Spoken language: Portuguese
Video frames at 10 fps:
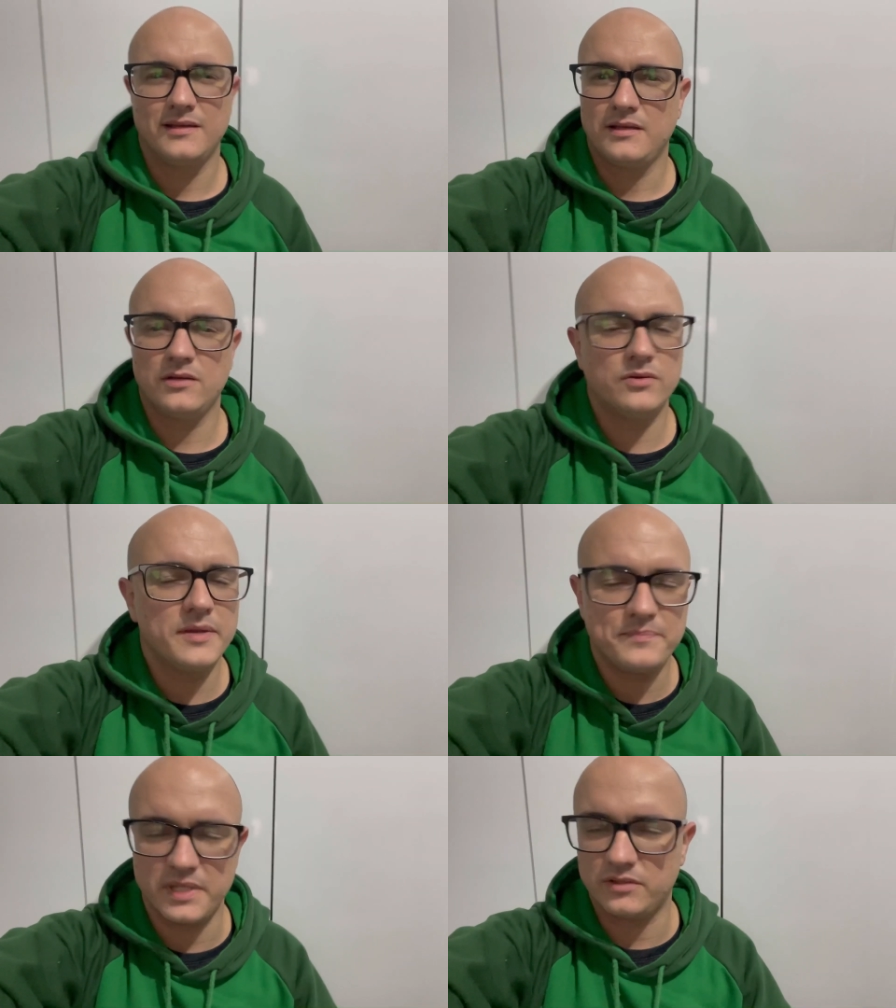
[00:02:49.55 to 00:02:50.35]
Eu
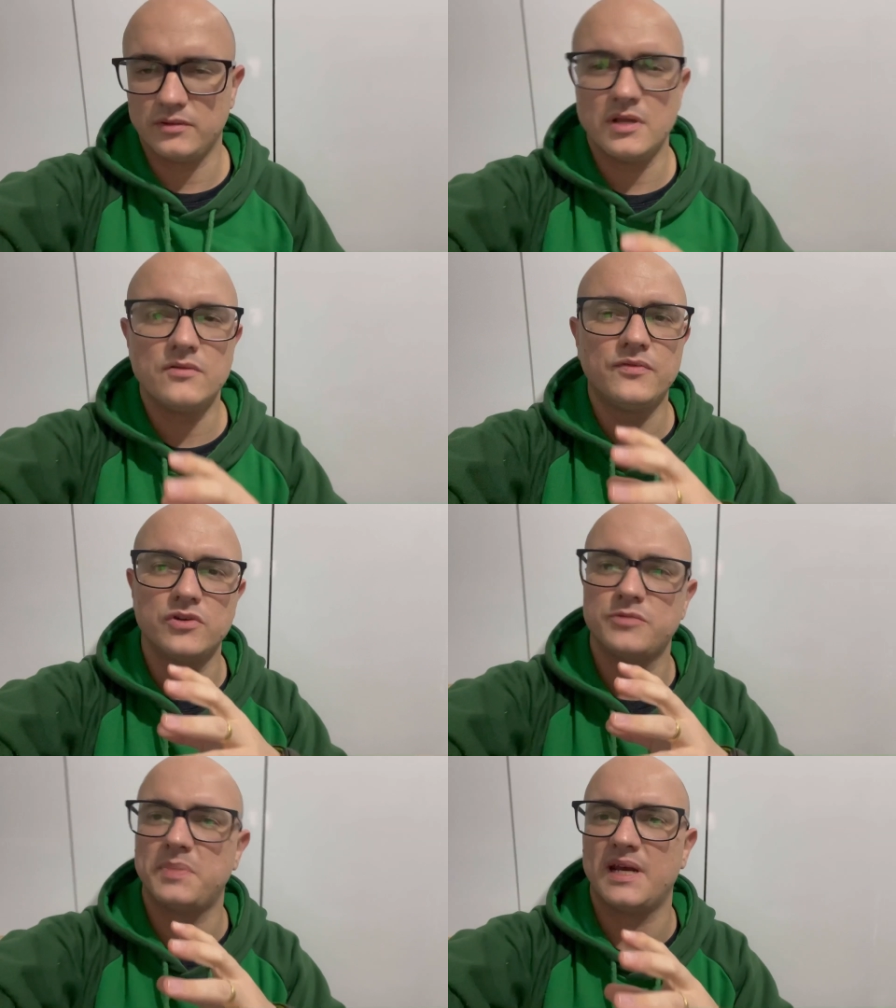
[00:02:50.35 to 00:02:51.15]
repito, não vou
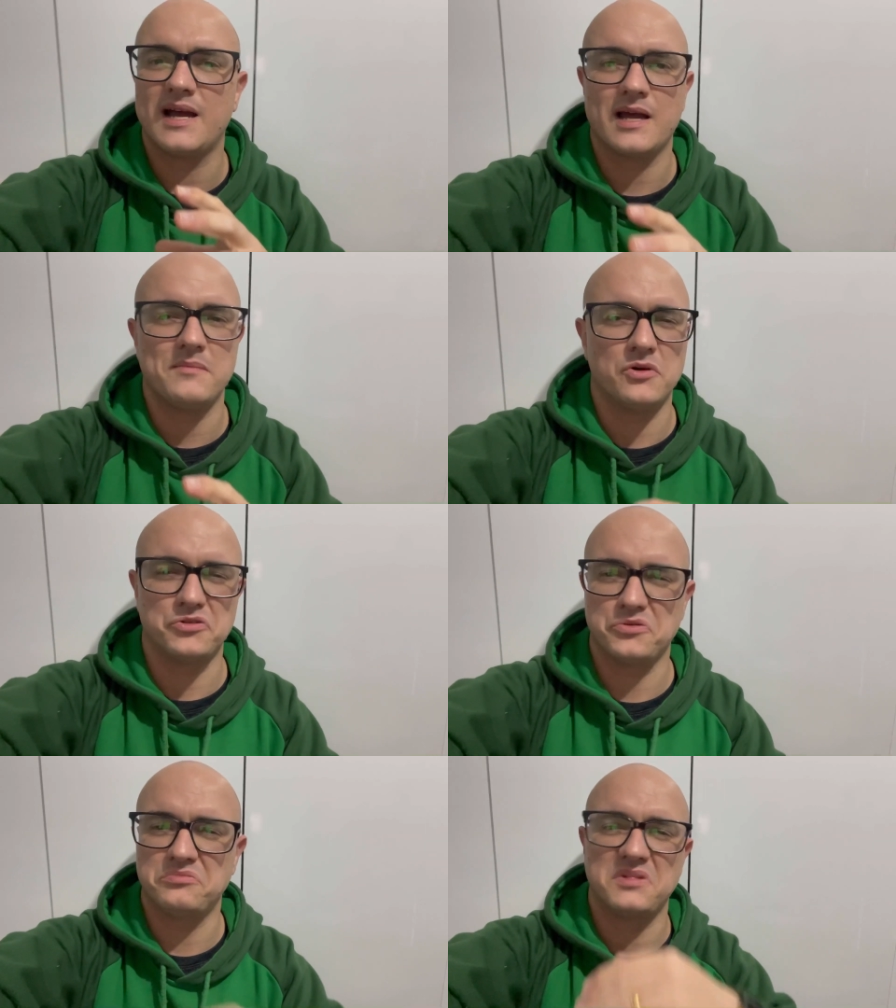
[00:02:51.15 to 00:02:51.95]
esperar acabar o
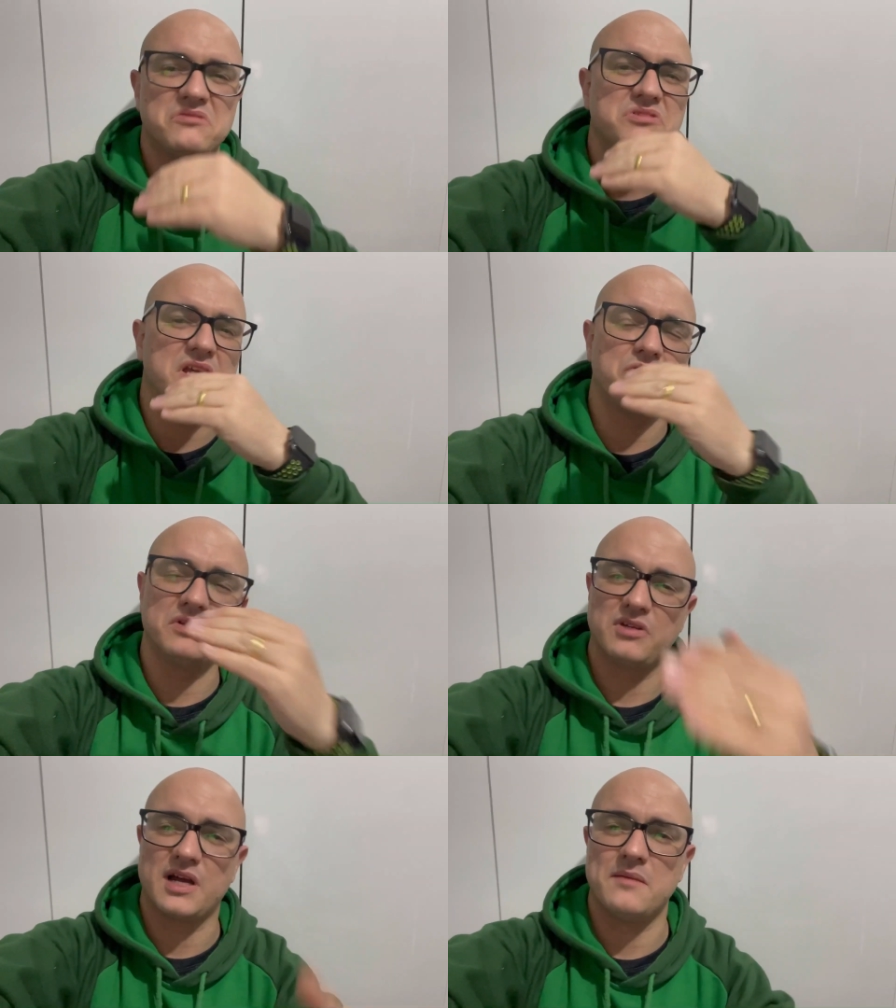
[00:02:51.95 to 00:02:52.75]
jogo, não sei
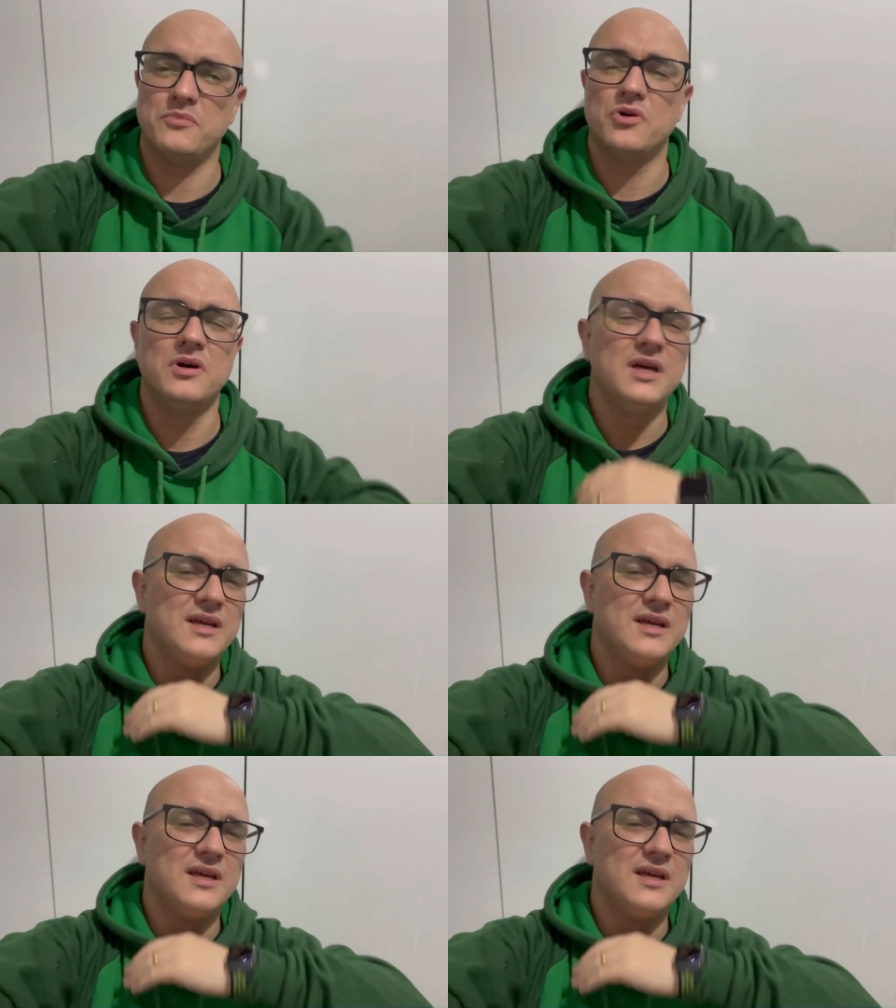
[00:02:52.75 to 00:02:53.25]
quanto acabou,